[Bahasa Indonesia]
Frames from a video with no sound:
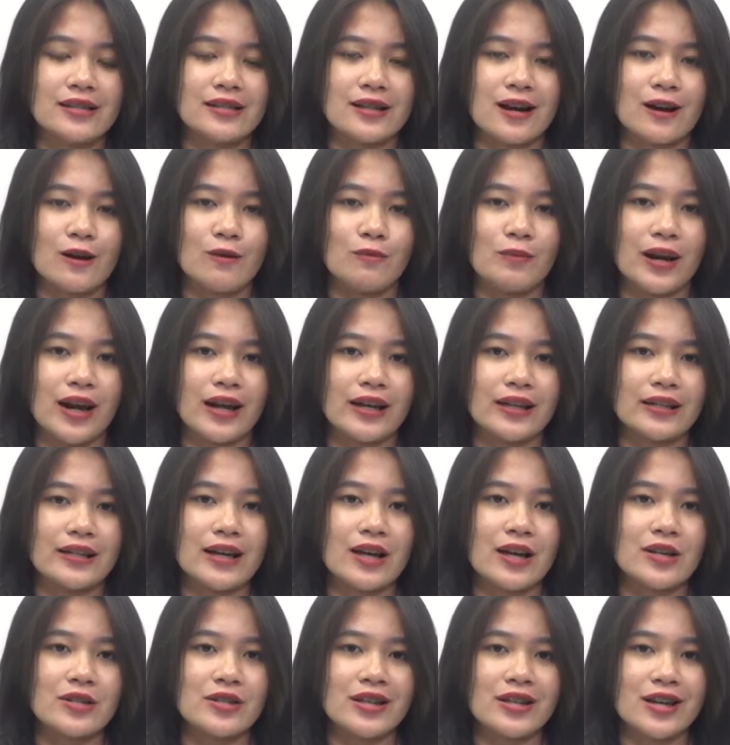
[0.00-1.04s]
Jangan lupa like
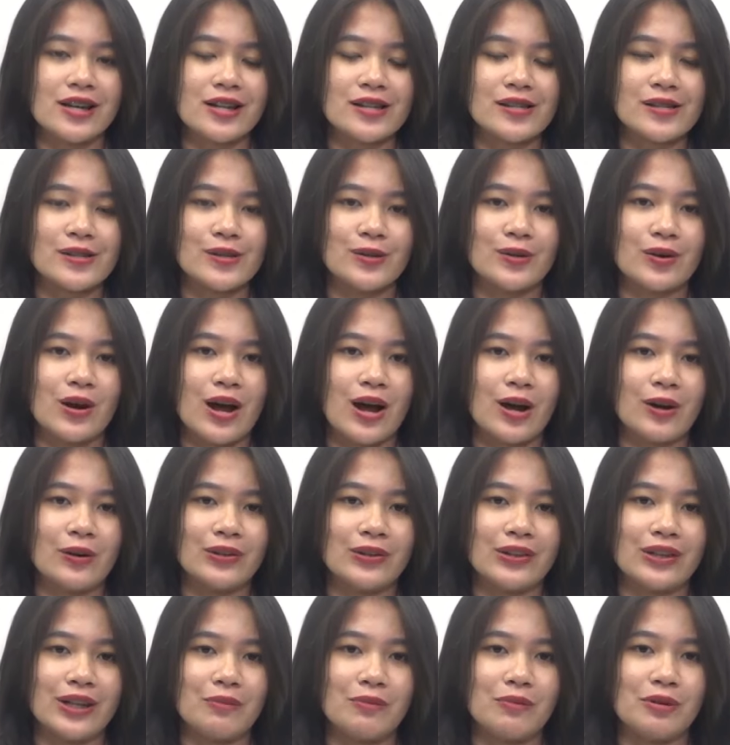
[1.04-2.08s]
dan share seluruh
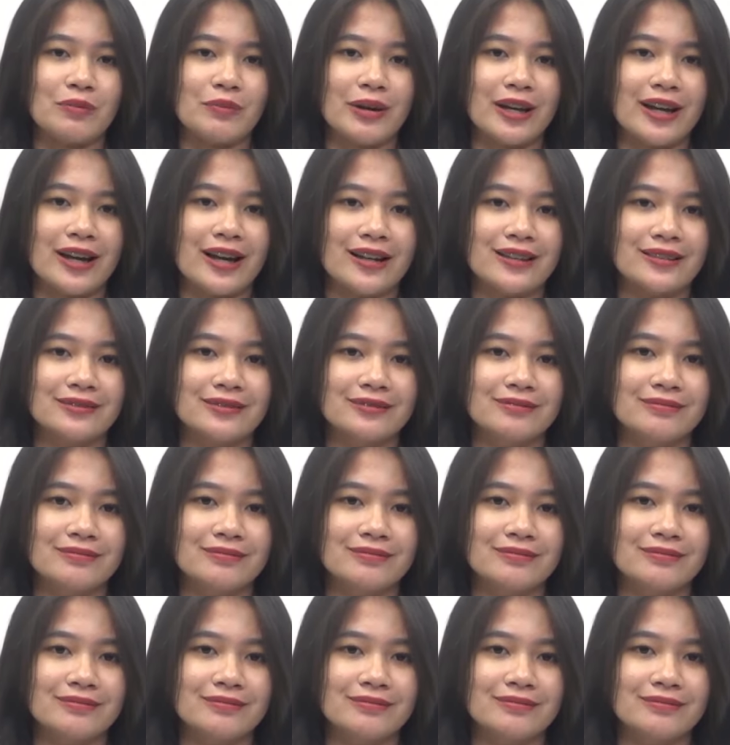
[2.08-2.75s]
akun Tribun Medan.